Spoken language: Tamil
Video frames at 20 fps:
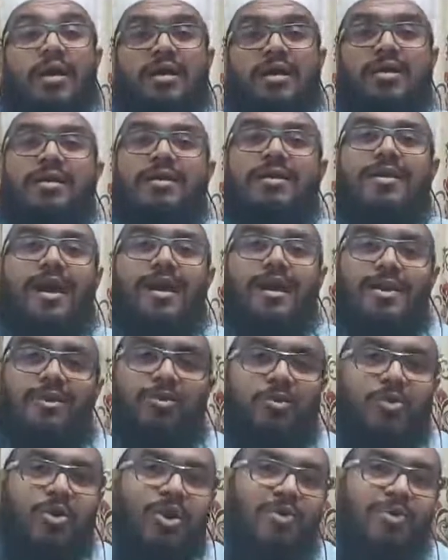என்று நாங்கள்
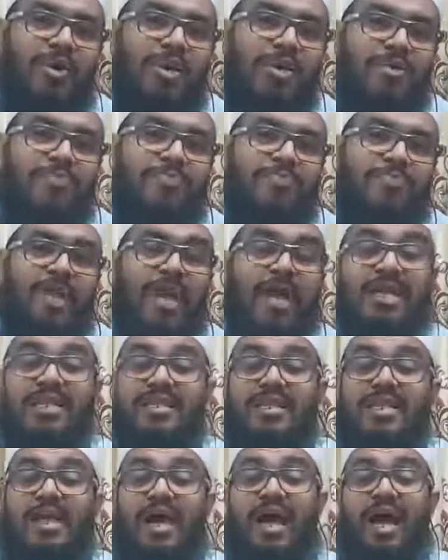கூற வேண்டும்
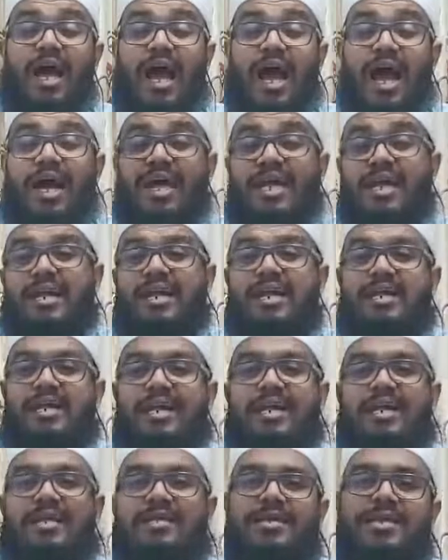அடுத்ததாக ஐன் என்ற
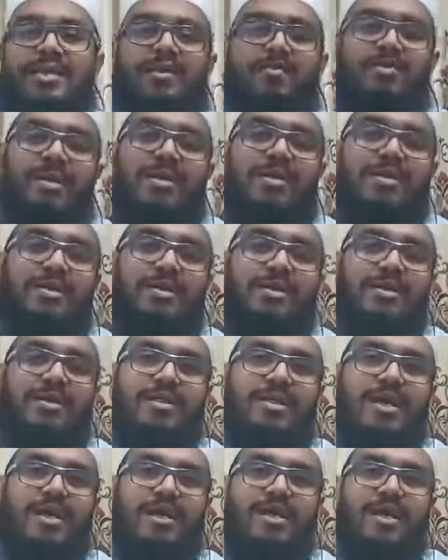எழுத்திடம்
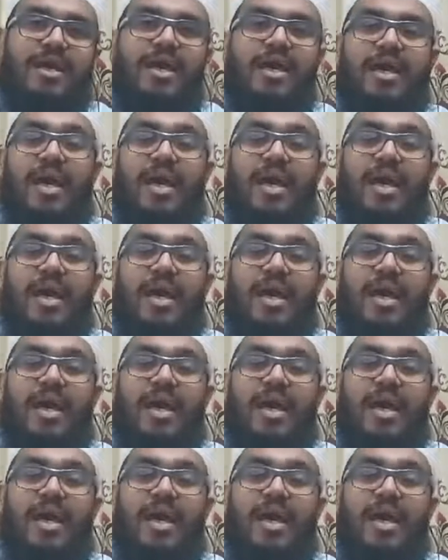பெற்றிருக்கிறது அங்கே